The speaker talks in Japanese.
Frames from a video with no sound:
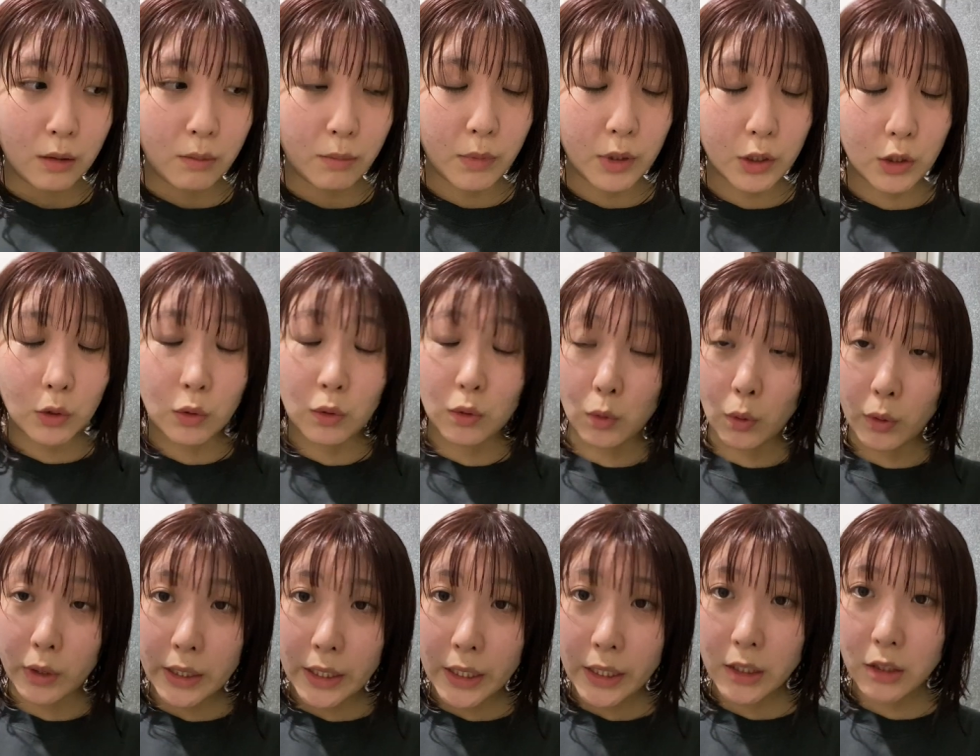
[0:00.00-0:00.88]
まあ、ちょっとと
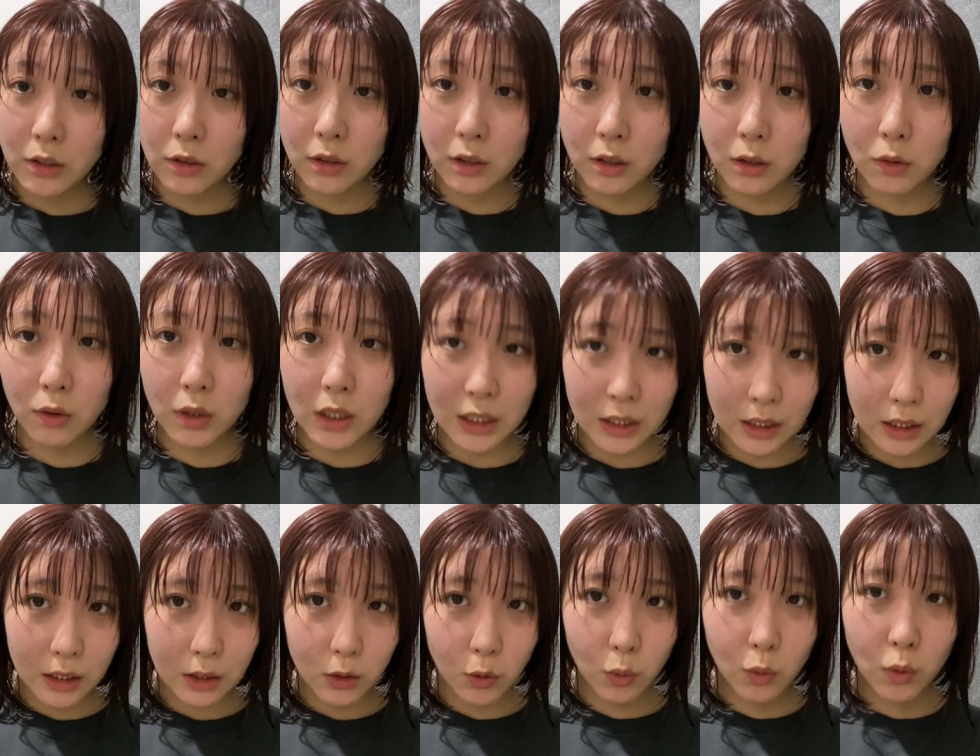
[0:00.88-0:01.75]
りあえず一人
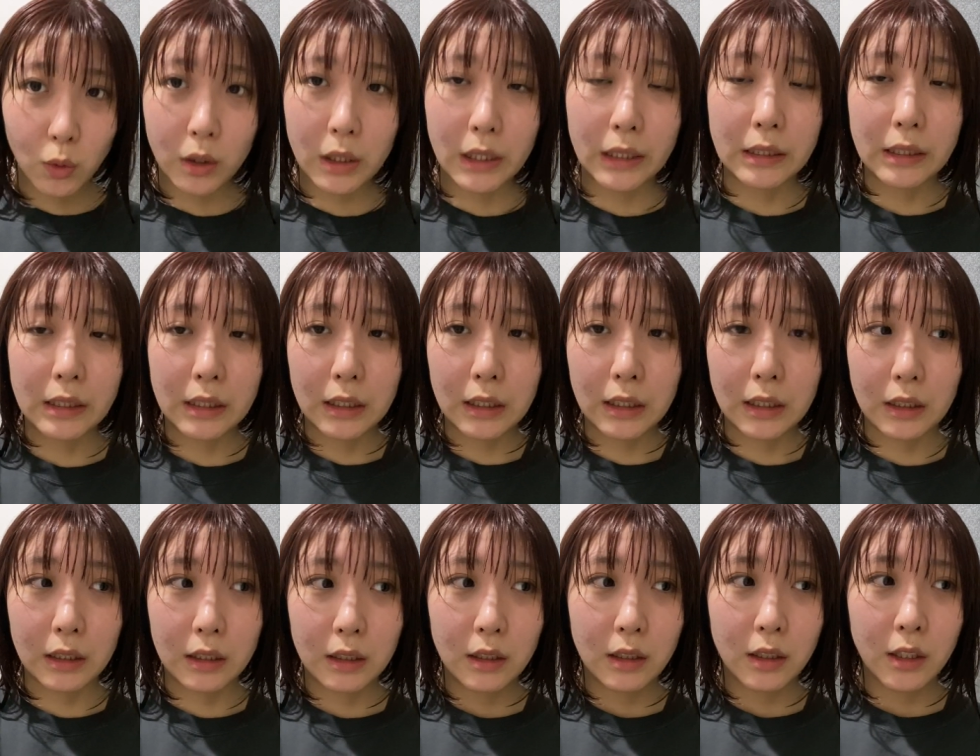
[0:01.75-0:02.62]
でどこか
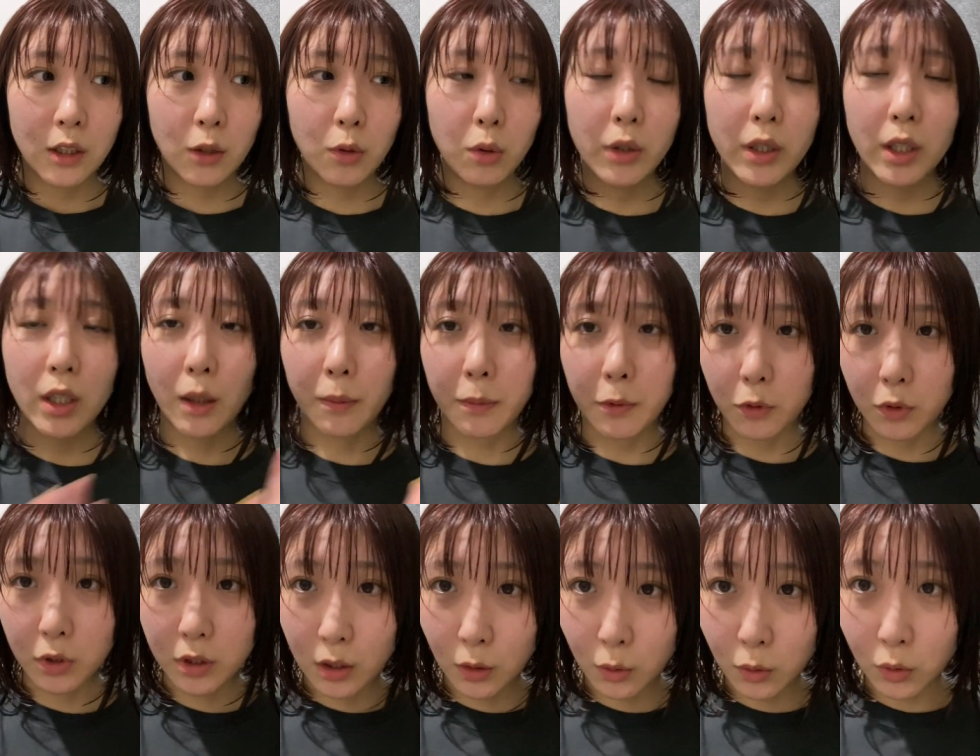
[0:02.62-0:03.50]
に一人旅を
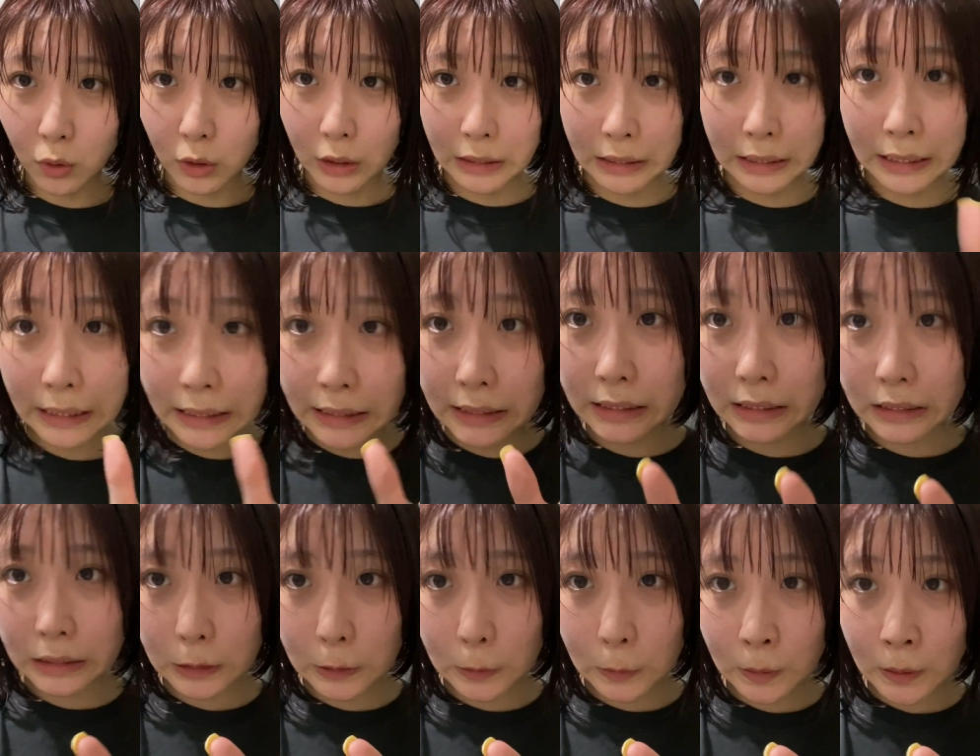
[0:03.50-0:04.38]
したことがないんで
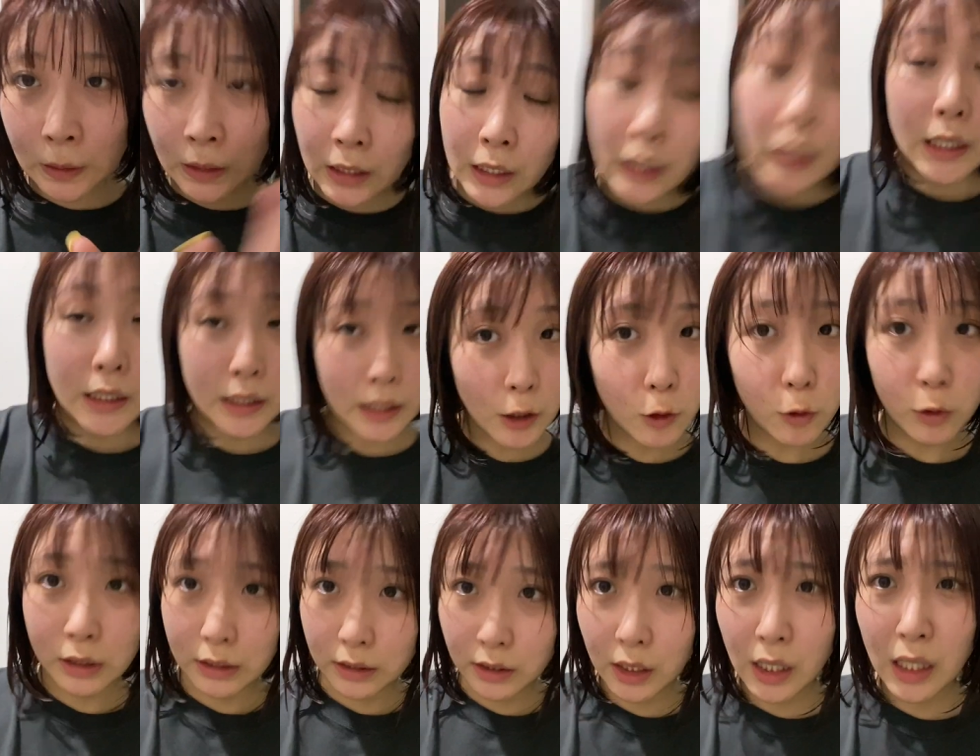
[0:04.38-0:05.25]
すよ。なの
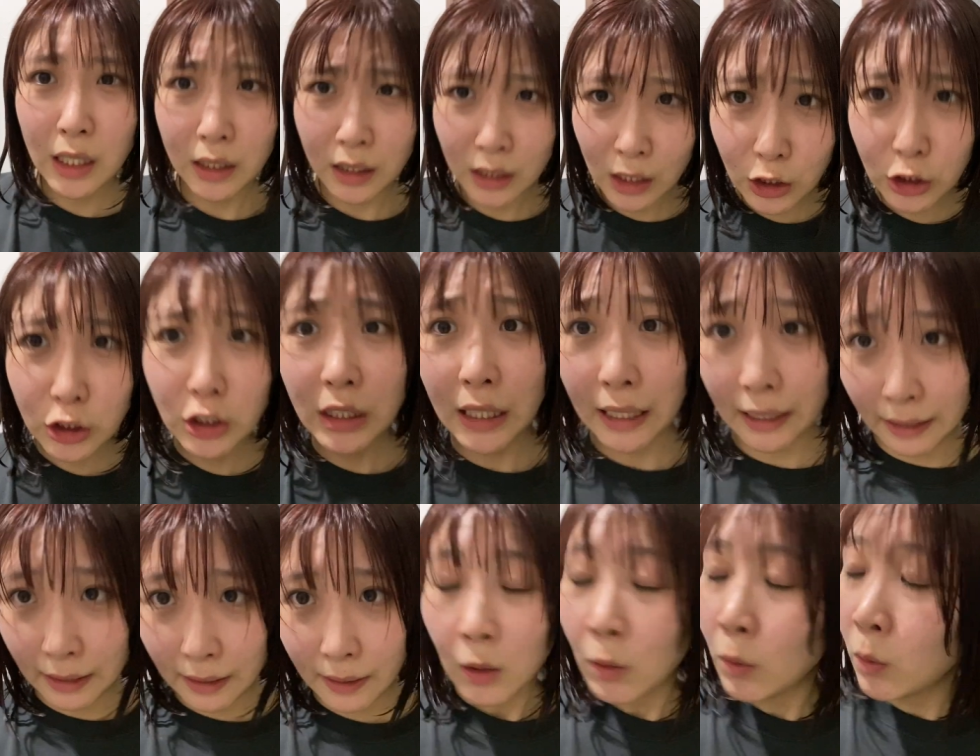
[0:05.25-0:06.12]
で、せっかくな
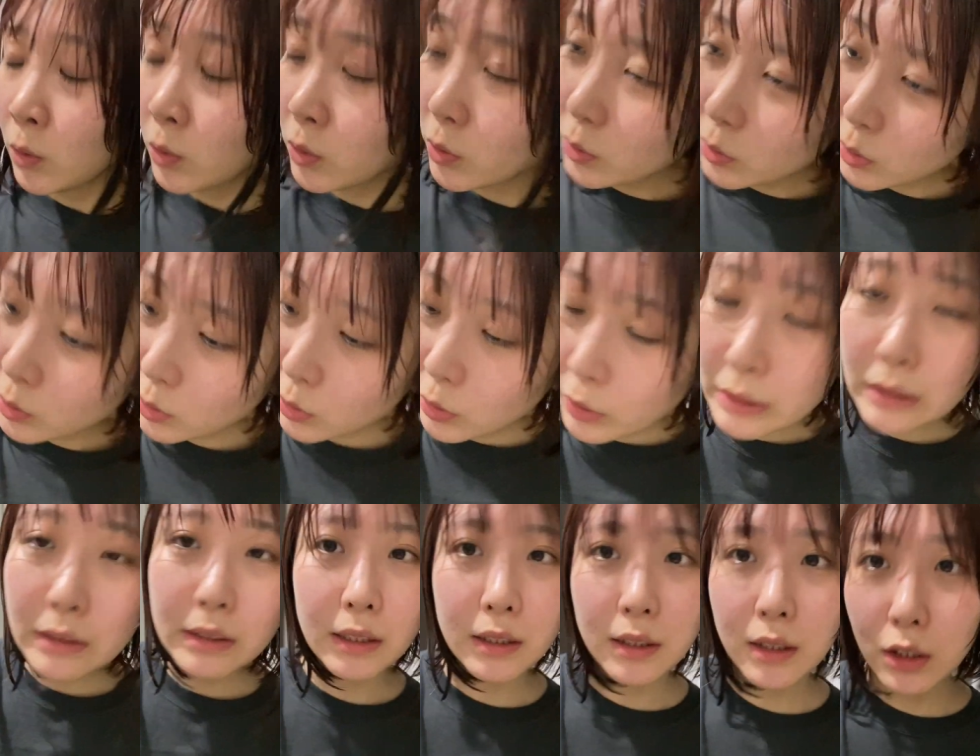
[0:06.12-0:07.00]
ら、本当に
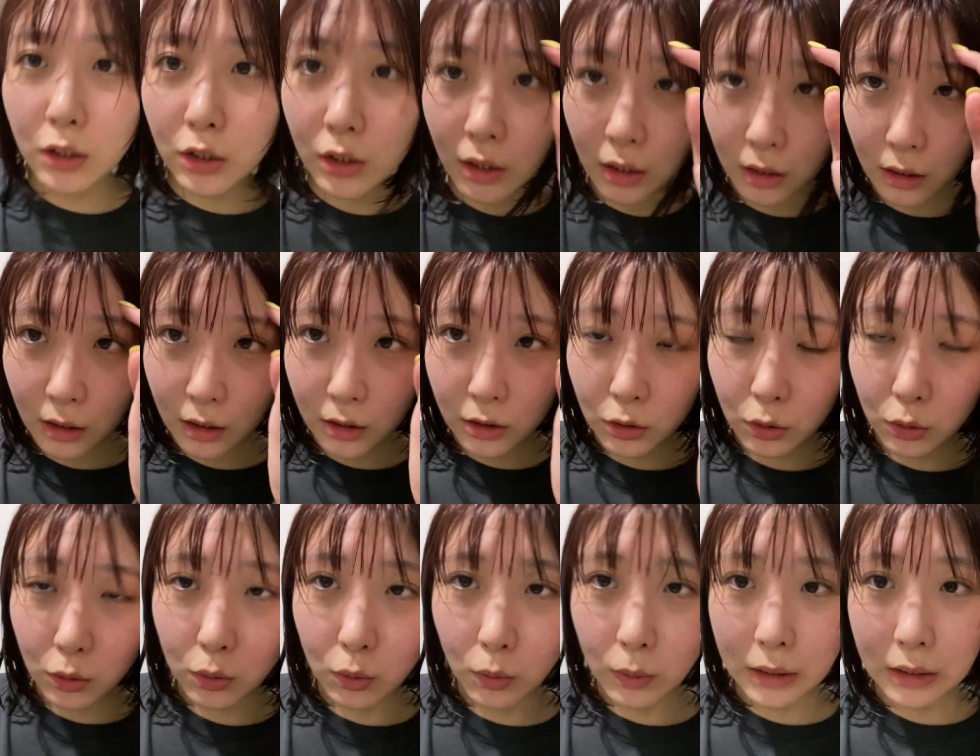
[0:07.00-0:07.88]
せっかくなら、ちょっ
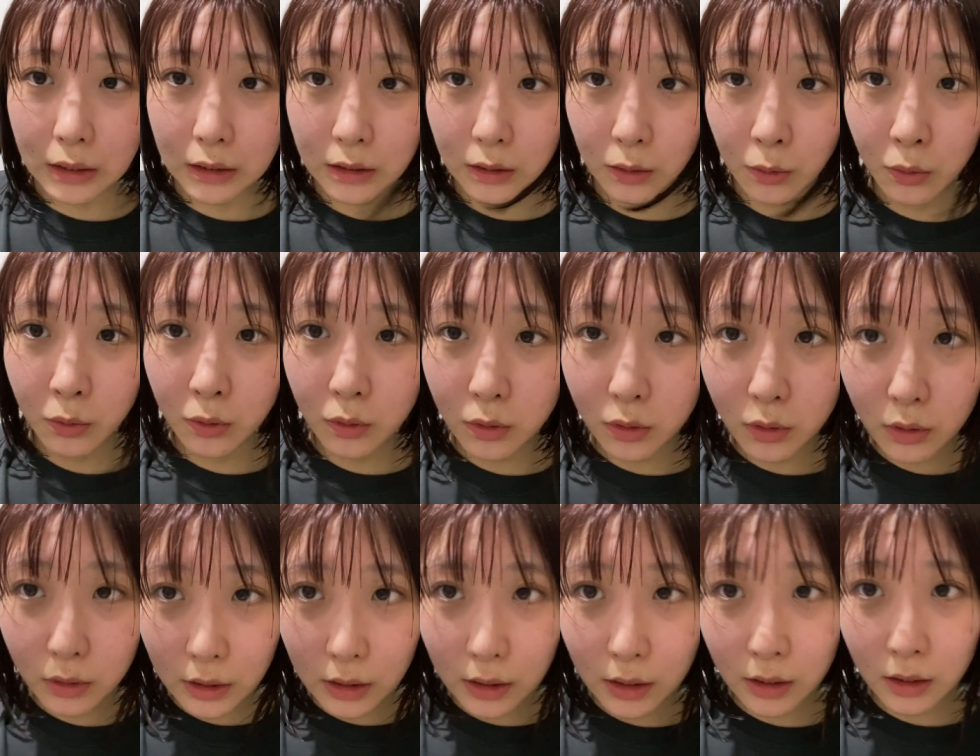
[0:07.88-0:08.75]
と私本当
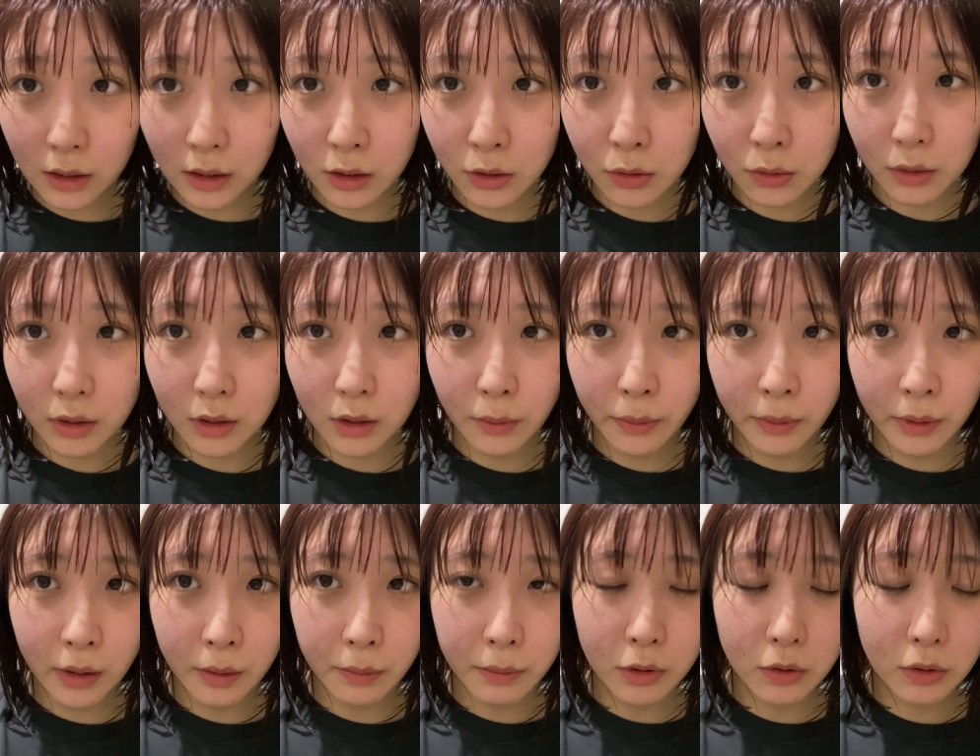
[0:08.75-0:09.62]
に一箇所行ってみ
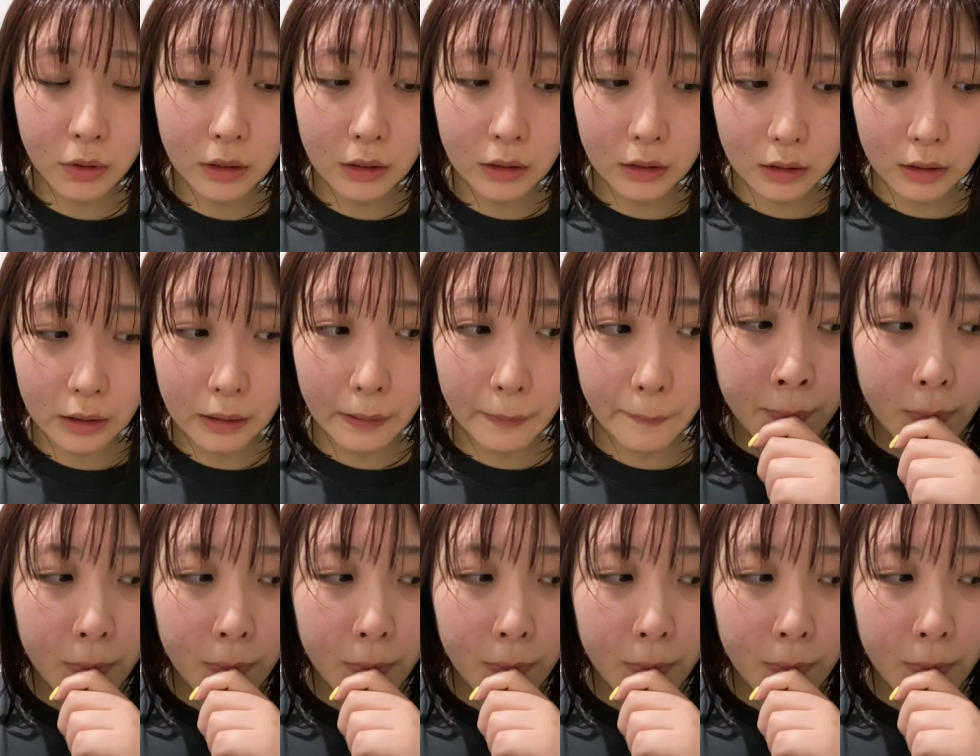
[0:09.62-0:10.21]
たい場所があって、